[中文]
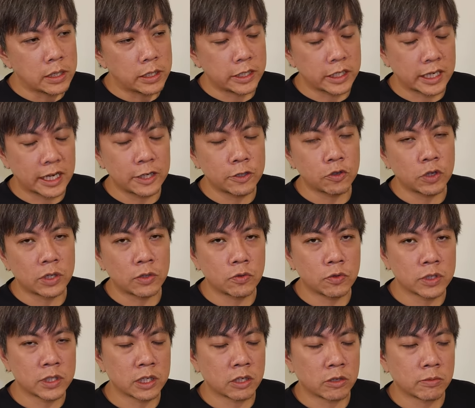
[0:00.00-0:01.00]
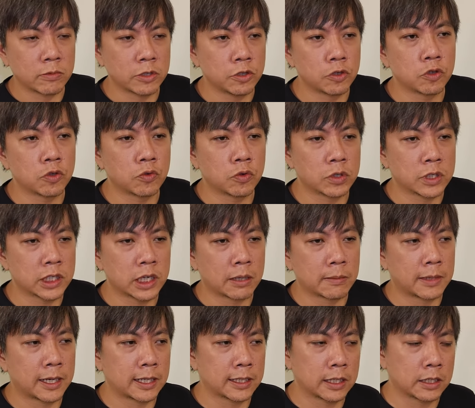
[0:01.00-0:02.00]
哎，该赚多少我们就多少
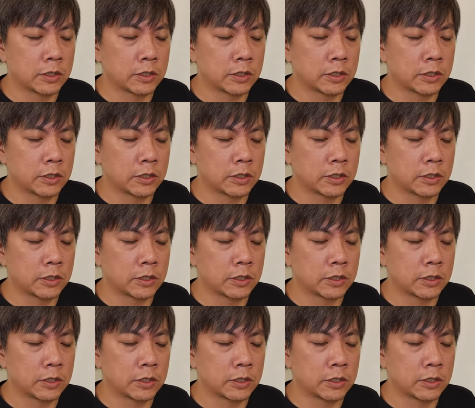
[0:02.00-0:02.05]
嘛。